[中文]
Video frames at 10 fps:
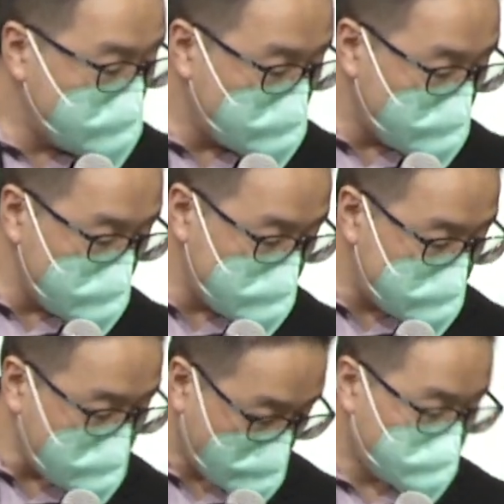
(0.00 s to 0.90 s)
所
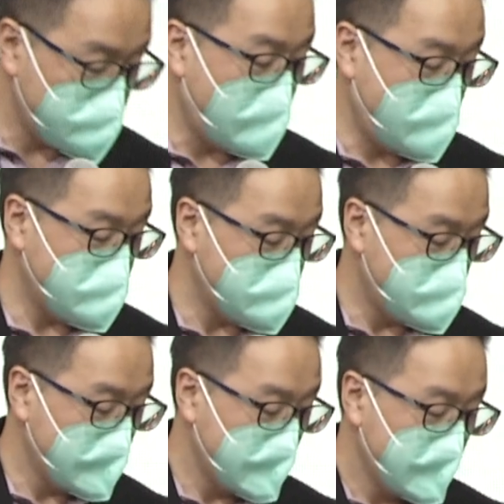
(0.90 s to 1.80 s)
讲出来的，
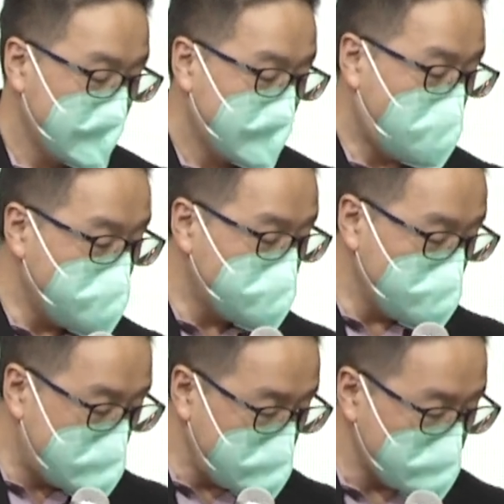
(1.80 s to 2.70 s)
他们
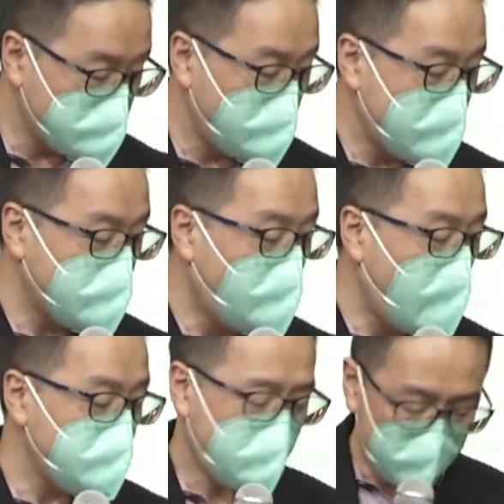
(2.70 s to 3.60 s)
所讲出来的
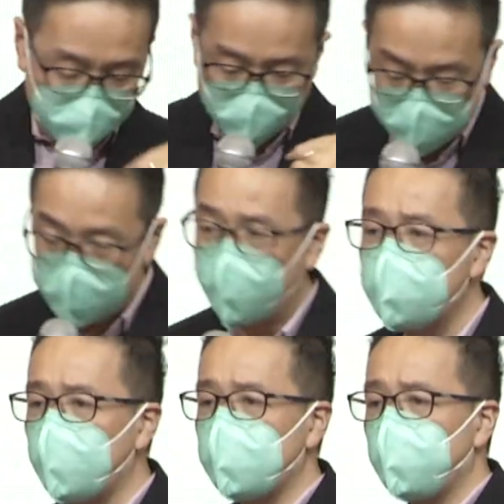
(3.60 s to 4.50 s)
话语，他们所教
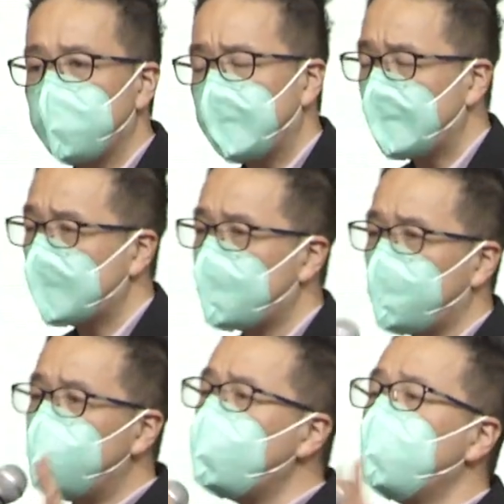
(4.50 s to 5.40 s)
导的，
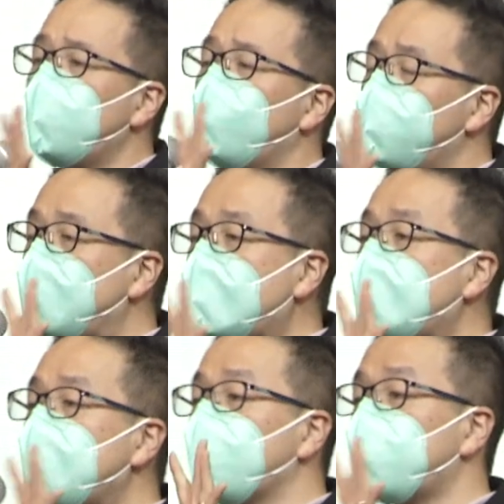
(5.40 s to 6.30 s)
父母们，我们一
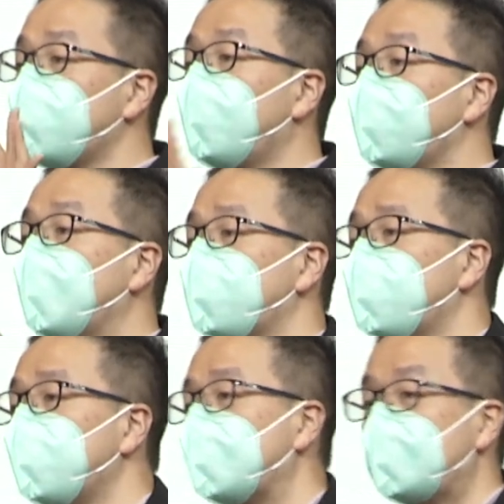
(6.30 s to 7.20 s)
定要知道一样
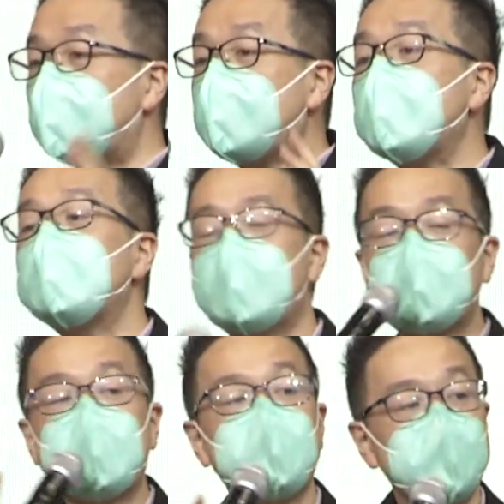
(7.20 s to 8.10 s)
事情：现在
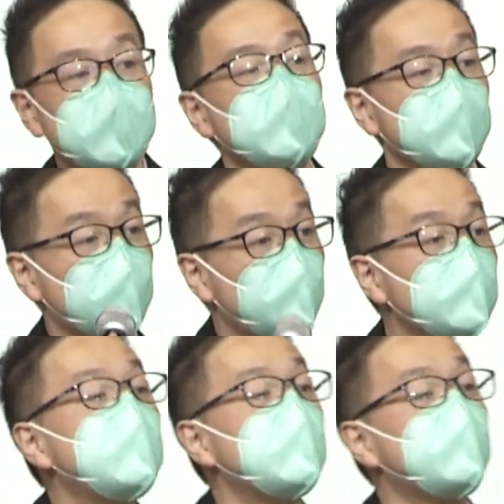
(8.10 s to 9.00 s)
在这个
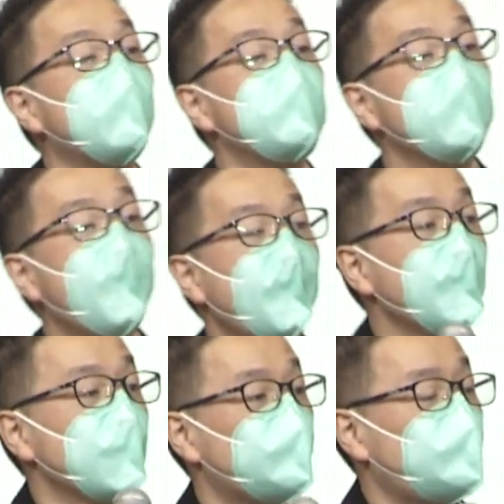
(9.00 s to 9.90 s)
世界上面，
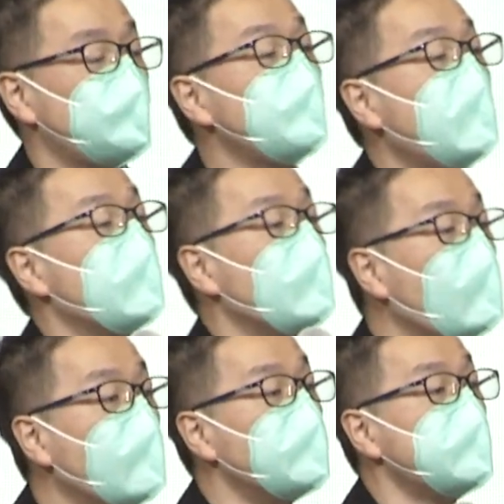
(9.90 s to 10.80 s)
需要
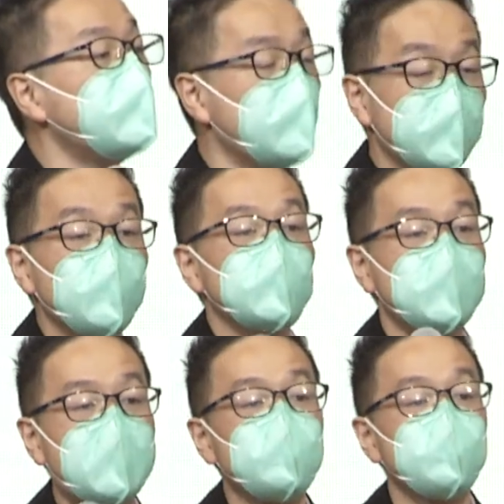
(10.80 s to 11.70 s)
我们能够
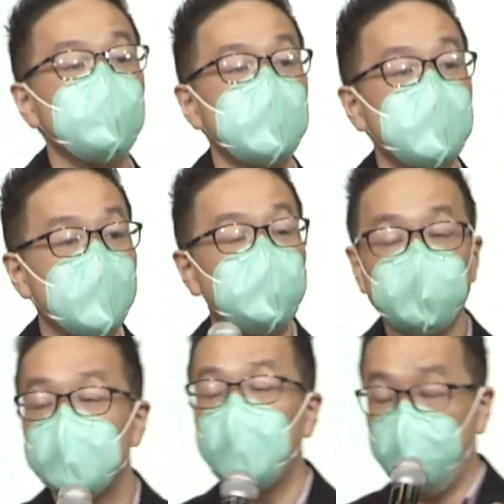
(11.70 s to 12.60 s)
带出一个
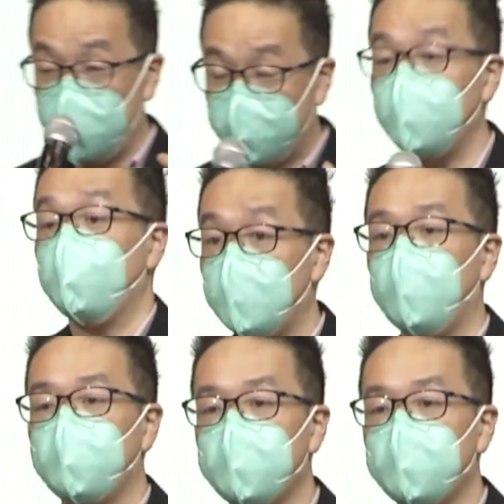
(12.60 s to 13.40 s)
不一样的教导。